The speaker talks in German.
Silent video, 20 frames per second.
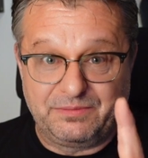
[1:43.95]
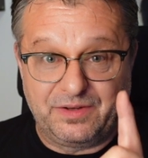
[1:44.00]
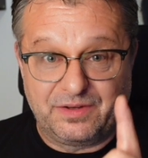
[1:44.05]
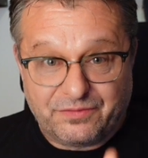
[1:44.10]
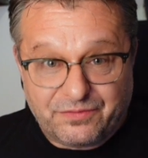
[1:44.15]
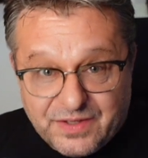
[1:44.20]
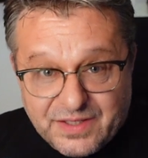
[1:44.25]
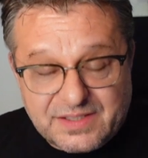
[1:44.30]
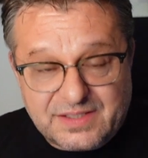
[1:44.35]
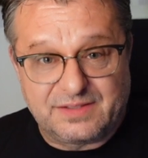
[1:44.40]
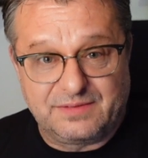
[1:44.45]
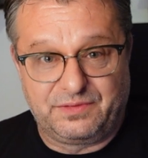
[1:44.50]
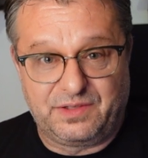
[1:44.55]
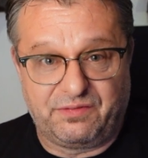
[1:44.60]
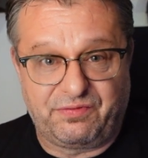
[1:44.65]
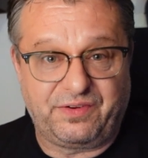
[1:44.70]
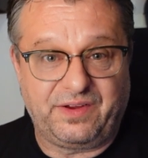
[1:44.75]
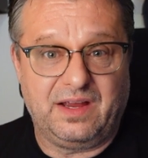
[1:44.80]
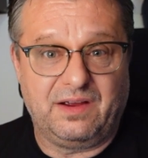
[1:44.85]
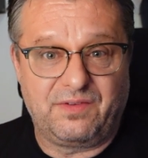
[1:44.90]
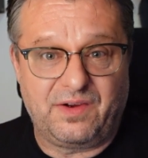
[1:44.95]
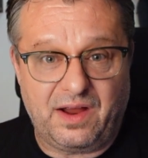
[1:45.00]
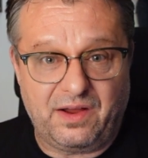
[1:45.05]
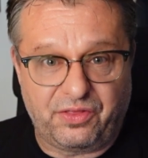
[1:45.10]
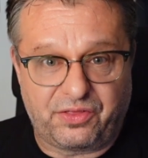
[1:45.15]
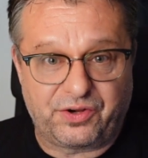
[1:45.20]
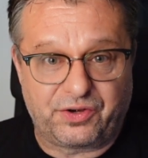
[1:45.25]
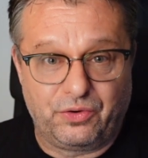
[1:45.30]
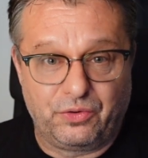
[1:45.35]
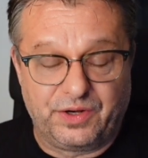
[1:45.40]
Wir wissen, die
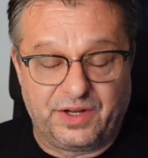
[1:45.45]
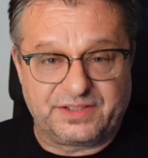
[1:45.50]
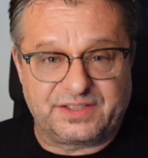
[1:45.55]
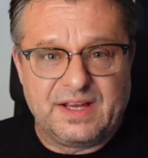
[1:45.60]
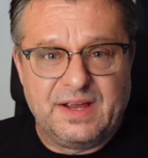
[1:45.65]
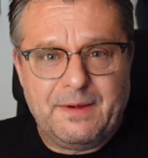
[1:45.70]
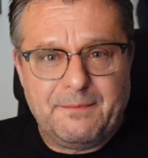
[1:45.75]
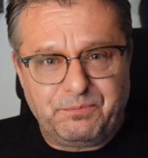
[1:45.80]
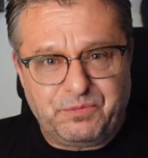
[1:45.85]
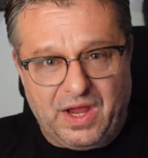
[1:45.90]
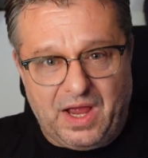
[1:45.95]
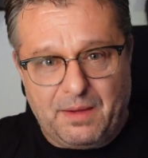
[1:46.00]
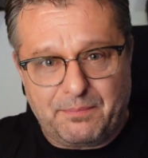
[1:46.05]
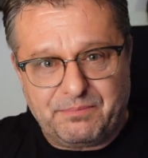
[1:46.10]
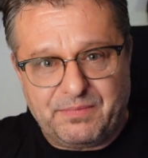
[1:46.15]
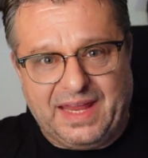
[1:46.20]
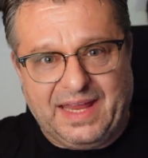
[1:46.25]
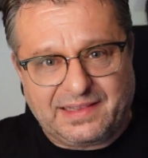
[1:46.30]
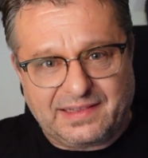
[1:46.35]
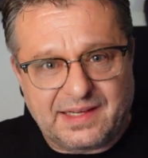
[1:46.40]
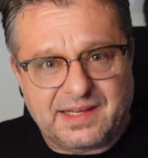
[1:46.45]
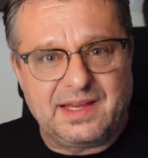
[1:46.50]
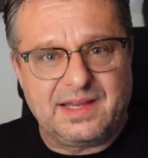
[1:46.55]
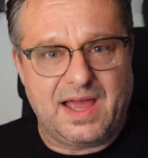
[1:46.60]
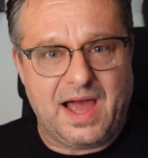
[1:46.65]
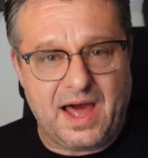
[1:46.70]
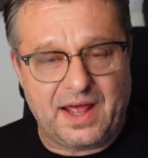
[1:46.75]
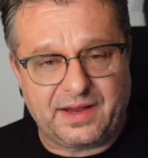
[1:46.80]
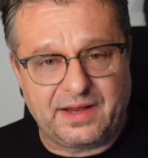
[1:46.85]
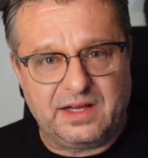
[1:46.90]
Fairwaren Throners, die haben etliche
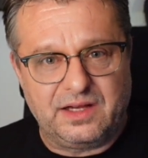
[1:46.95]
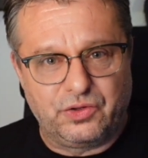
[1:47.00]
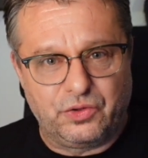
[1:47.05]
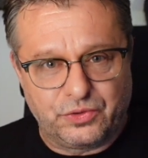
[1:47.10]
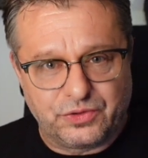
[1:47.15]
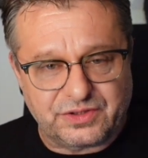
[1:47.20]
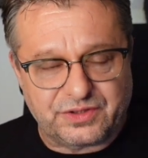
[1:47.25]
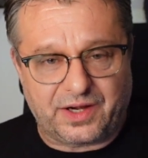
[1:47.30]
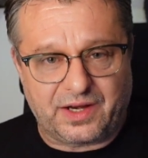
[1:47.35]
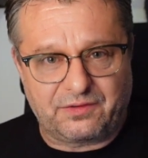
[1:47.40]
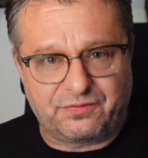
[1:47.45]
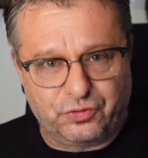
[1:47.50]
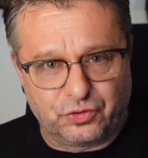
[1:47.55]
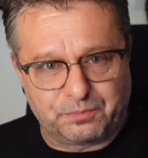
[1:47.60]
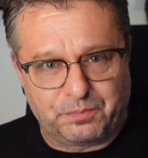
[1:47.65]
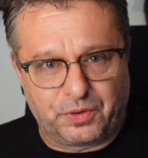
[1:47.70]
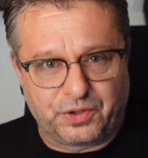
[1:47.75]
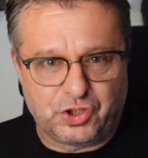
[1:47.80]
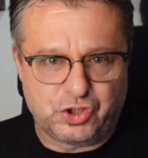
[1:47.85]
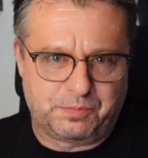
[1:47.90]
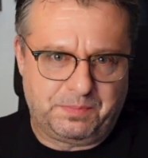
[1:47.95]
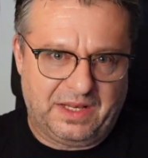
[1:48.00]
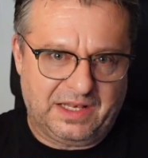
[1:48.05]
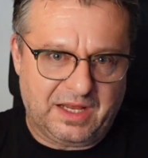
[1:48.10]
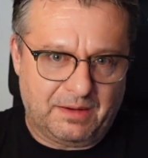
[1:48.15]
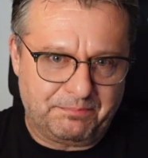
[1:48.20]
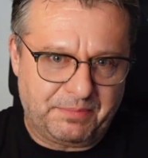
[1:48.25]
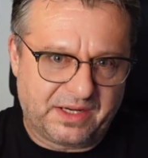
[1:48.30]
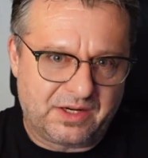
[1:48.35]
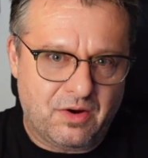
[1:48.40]
Jahre in Österreich Football gespielt
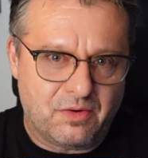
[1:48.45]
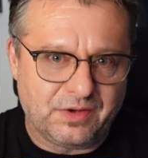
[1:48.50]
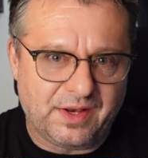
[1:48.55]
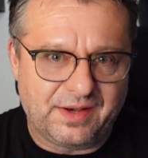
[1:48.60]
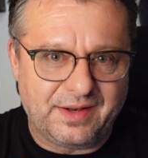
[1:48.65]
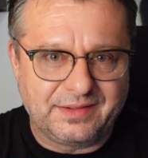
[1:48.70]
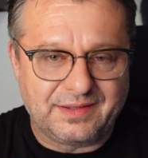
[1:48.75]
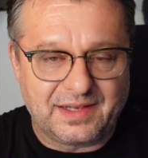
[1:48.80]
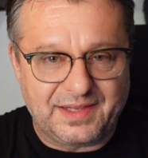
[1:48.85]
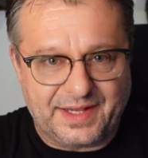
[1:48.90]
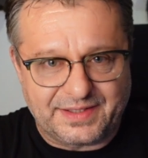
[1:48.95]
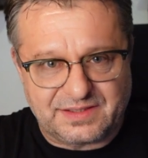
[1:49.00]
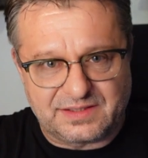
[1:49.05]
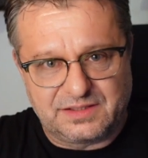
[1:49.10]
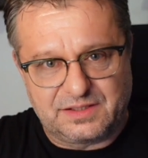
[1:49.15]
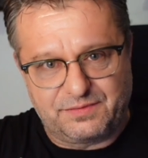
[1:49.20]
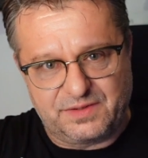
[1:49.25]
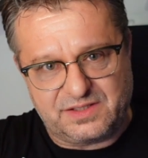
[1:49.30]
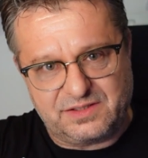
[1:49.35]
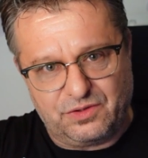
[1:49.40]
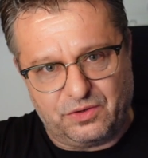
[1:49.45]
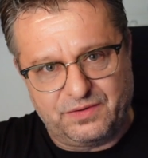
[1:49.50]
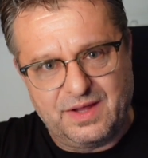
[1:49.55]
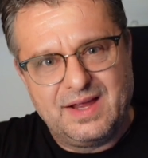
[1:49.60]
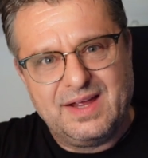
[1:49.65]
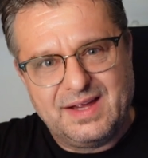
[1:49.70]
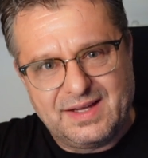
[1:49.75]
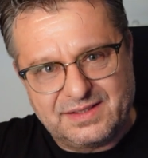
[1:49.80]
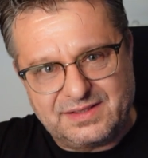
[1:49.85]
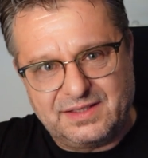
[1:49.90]
haben, begonnen in der letzten Division,
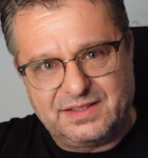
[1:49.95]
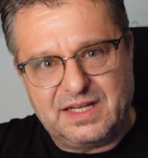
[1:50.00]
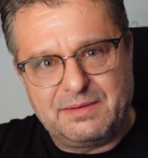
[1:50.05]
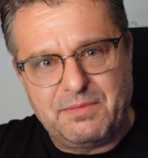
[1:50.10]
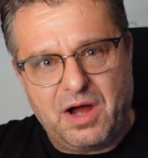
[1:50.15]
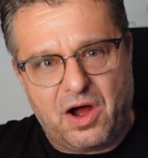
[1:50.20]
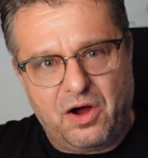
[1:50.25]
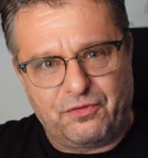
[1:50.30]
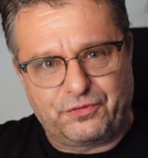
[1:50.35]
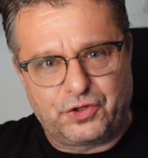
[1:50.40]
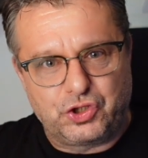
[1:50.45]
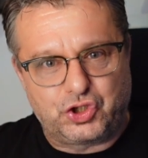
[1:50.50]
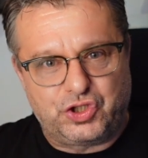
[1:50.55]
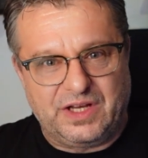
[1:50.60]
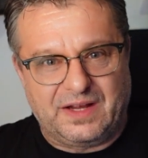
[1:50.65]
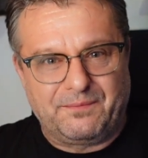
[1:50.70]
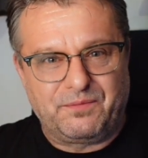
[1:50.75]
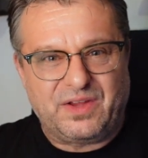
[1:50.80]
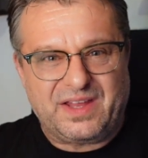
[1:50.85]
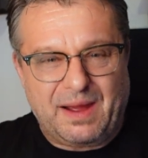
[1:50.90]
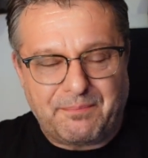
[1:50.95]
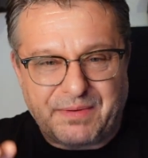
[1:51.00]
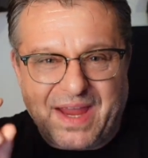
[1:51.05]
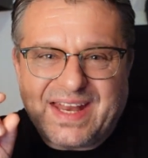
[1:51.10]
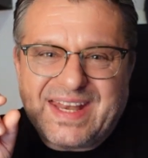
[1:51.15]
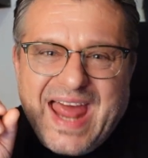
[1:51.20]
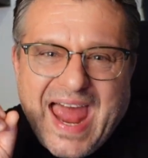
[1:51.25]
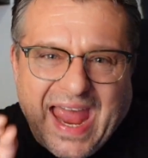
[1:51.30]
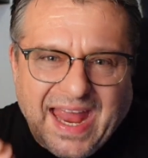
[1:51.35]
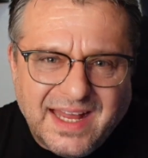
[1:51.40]
sind immer aufgestiegen, haben
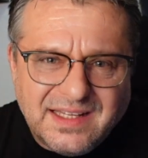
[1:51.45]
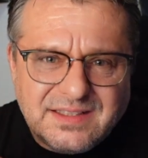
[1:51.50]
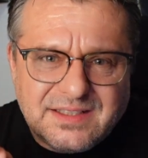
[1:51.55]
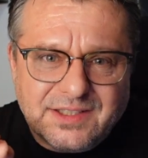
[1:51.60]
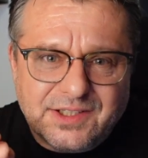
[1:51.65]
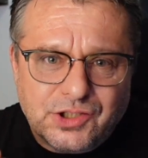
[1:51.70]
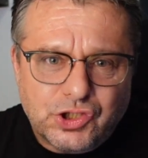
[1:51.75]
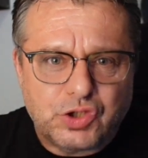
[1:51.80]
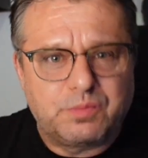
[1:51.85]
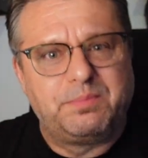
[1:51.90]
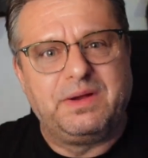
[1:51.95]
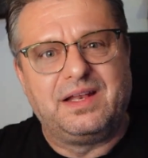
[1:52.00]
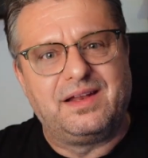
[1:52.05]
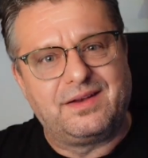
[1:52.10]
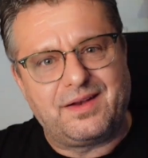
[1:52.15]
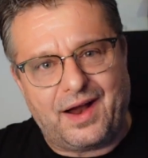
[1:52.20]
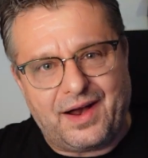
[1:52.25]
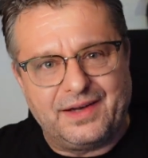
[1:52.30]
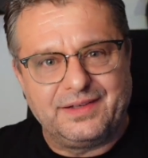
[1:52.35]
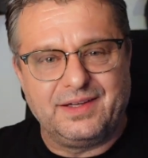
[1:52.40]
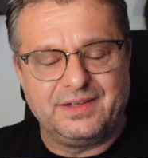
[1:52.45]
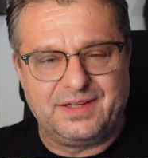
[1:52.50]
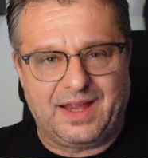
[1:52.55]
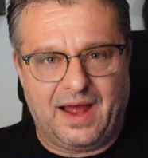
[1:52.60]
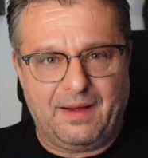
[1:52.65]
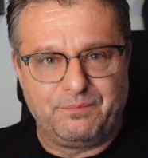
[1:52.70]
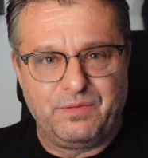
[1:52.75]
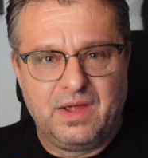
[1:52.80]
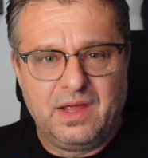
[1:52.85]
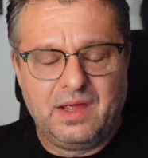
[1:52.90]
kein einziges Spiel in all den
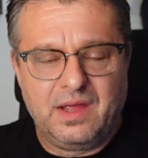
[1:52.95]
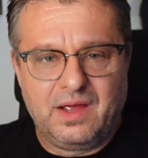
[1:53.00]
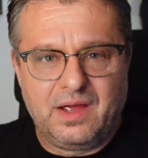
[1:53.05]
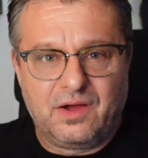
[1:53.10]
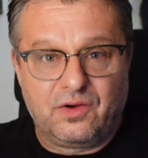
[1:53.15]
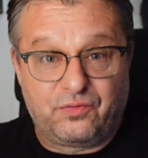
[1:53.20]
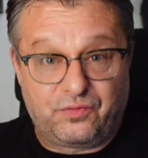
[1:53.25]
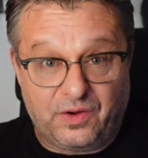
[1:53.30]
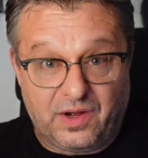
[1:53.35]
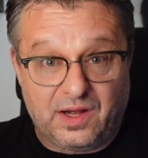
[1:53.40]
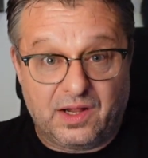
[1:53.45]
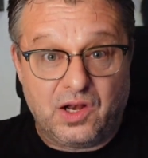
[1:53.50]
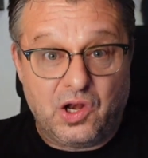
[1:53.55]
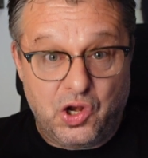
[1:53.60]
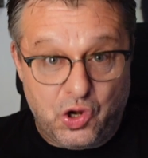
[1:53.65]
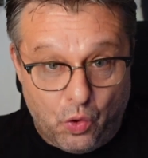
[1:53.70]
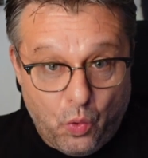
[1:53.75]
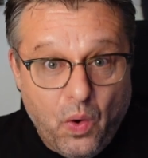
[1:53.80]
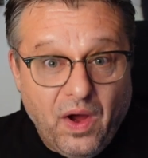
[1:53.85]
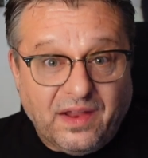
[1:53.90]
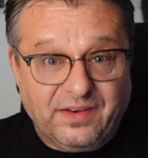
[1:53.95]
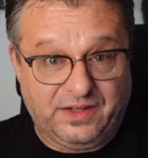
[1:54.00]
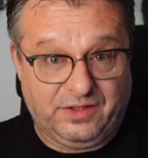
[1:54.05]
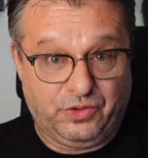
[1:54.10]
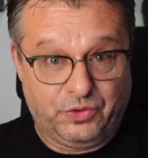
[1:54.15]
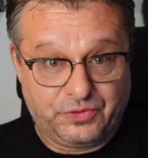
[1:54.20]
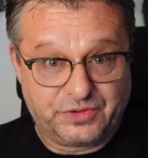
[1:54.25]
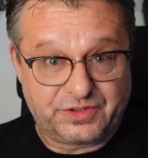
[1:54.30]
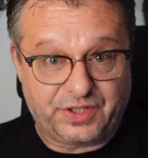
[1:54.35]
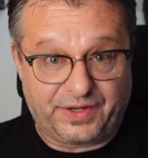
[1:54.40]
Jahren verloren in
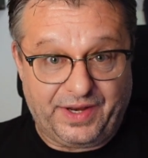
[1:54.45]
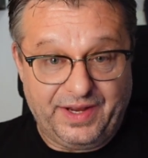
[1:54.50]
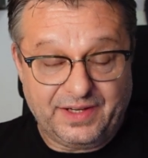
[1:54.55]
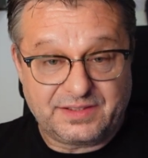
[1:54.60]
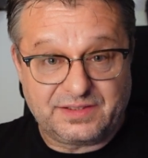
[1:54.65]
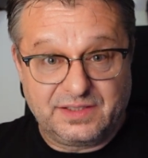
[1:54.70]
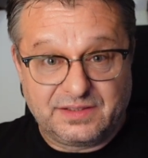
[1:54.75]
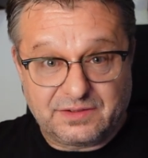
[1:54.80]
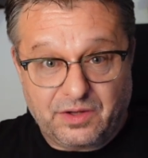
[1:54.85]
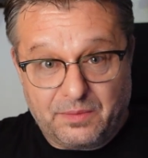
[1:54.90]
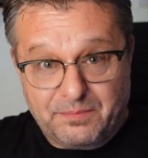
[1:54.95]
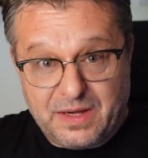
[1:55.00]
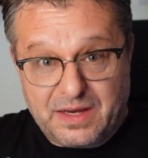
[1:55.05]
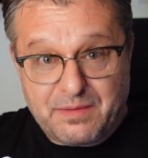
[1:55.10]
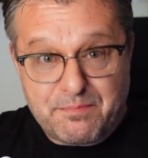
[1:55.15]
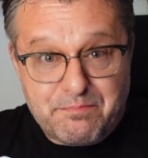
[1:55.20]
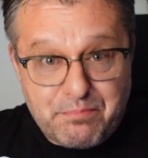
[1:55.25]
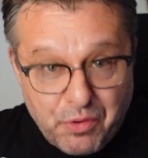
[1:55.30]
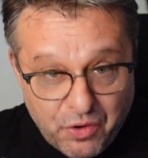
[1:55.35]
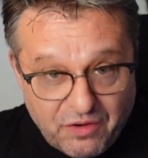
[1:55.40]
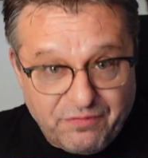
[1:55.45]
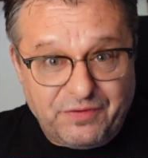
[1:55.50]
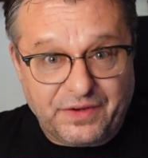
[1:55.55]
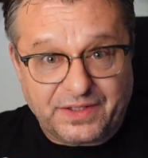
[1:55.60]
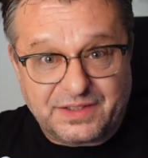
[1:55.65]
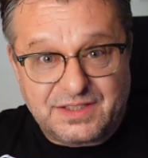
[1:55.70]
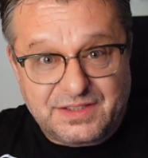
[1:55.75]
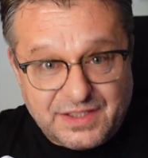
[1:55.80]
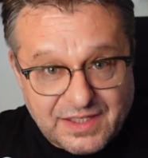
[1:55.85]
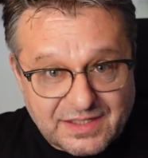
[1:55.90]
Österreich, sind haben eine
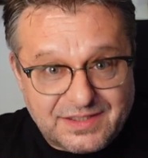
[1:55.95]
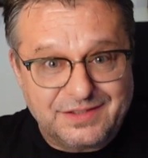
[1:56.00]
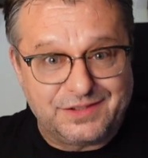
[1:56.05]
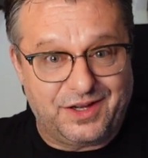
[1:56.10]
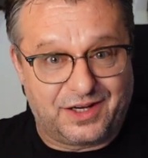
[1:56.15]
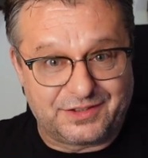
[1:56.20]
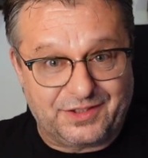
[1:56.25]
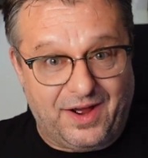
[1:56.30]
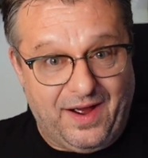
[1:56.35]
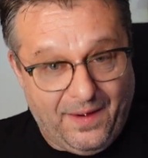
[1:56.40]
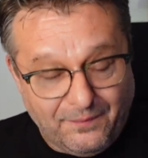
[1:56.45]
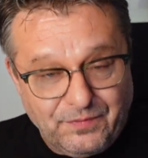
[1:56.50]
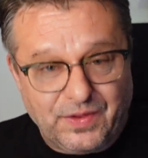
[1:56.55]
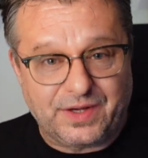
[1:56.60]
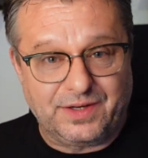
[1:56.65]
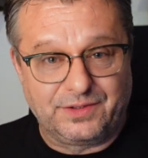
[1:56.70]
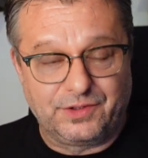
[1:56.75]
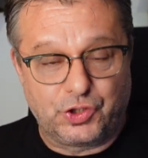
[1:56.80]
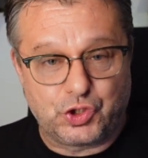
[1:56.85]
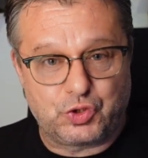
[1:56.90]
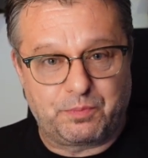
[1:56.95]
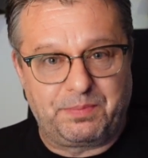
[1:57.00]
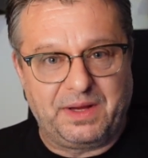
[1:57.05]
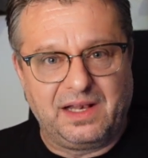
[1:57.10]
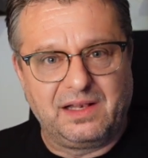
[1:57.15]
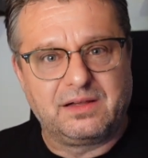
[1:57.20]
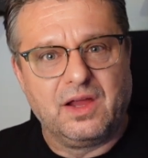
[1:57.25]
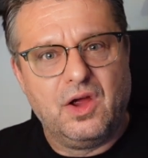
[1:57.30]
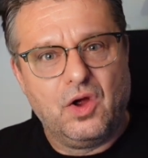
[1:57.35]
Perfect Season nach der anderen gespielt